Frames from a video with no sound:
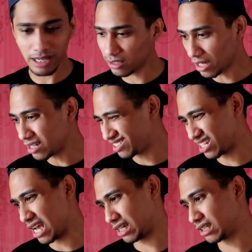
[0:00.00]
kahit, kahit yun
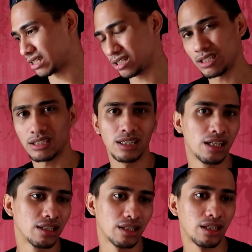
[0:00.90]
sa akin, kasi
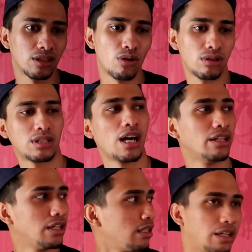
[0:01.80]
nandito ako sa
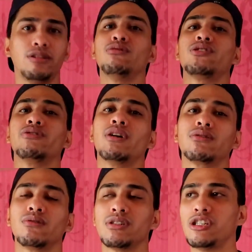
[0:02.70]
ano eh, industry ako
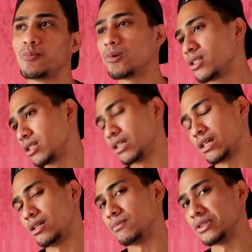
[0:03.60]
tong esports eh.
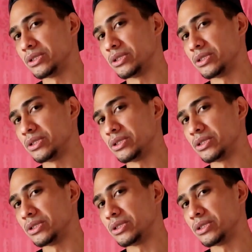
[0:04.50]
Alam mo